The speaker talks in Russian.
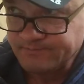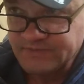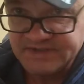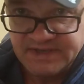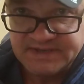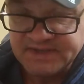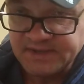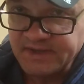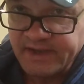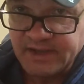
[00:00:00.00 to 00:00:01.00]
здесь
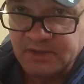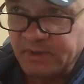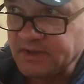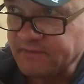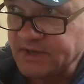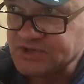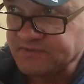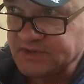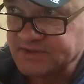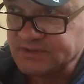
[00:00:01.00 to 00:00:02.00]
нет никаких противоречий в
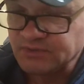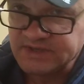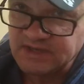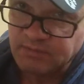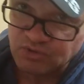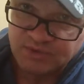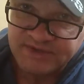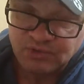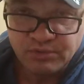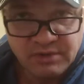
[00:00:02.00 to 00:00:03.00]
этих У нас либо то
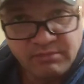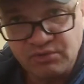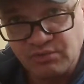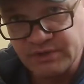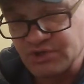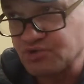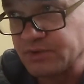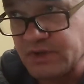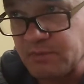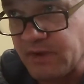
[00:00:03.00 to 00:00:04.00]
заходит, либо то. Это что-то типа